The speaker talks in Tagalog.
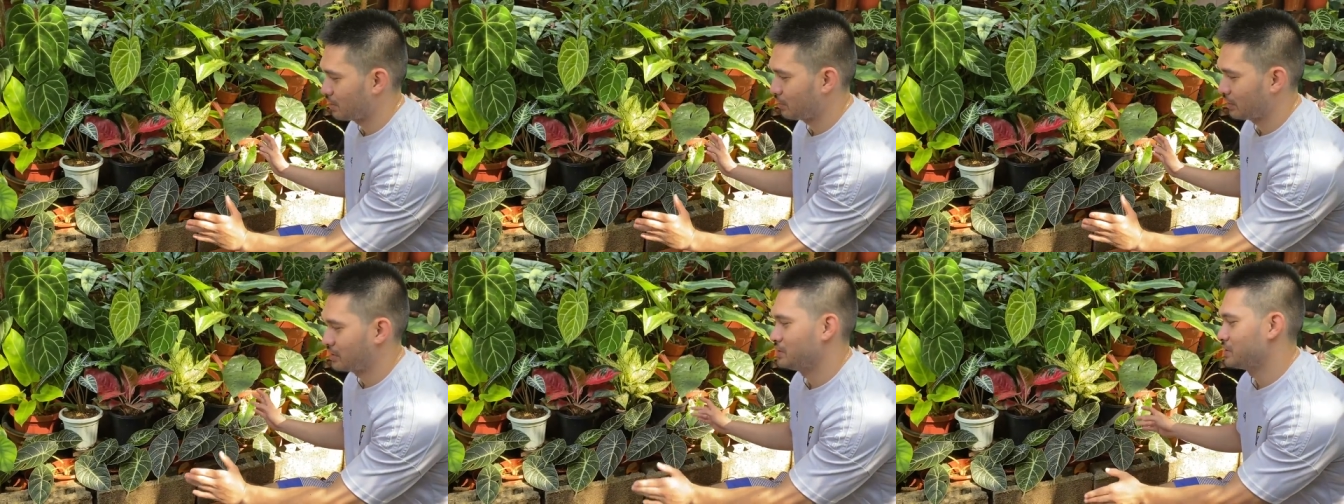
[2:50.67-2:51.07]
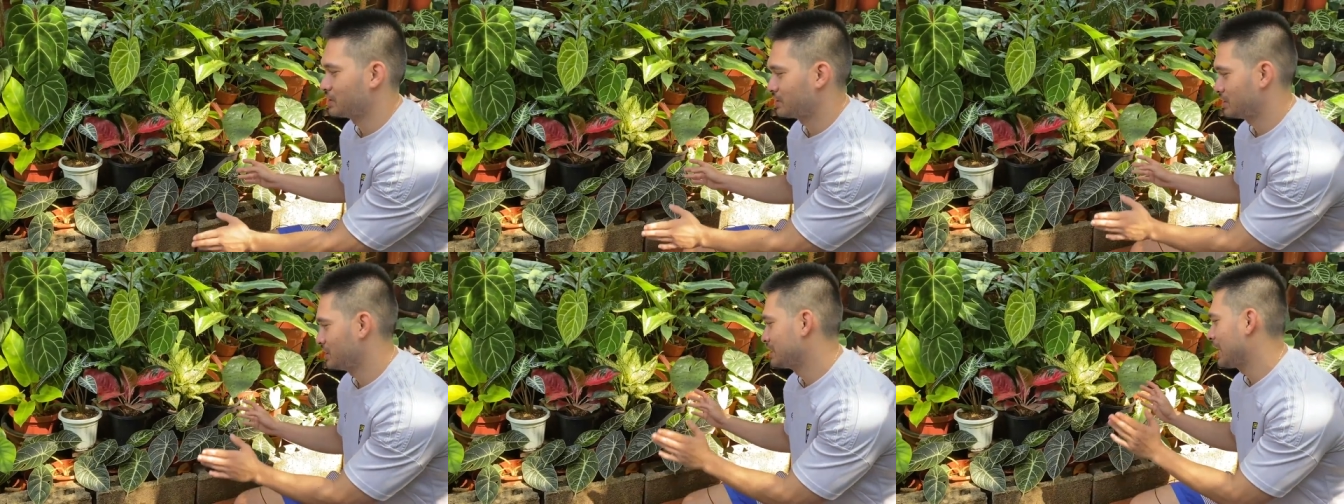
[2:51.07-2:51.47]

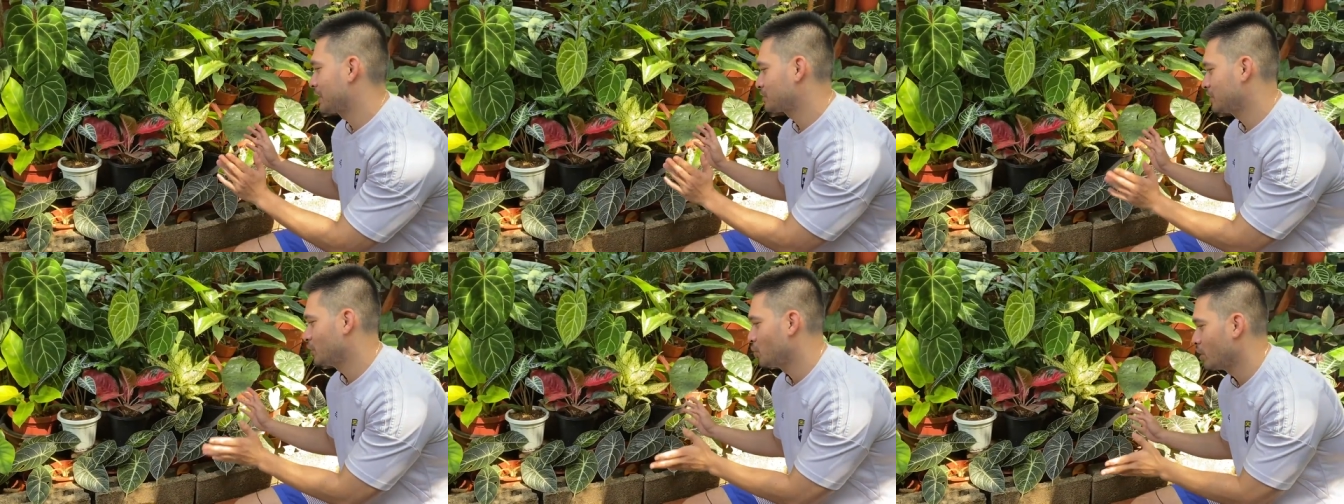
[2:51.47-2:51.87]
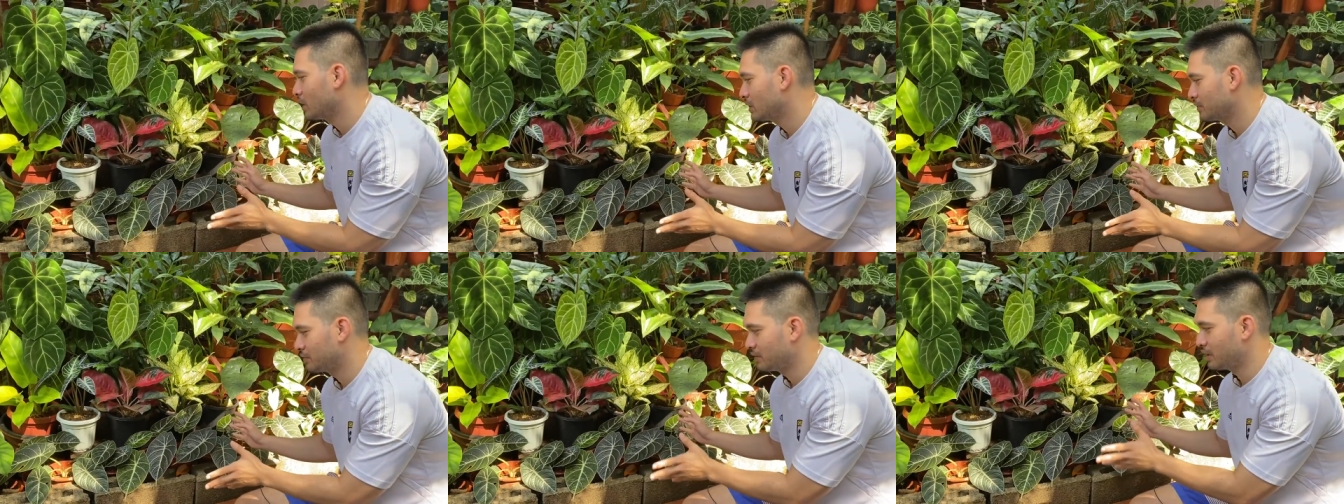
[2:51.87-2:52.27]
alocasias is actually
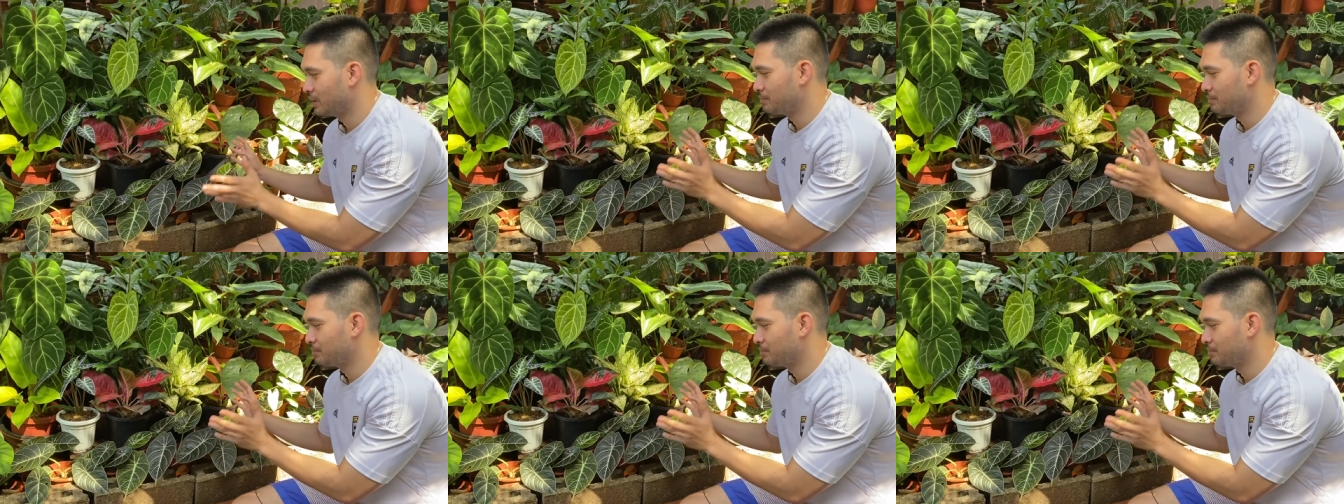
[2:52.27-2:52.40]
one of the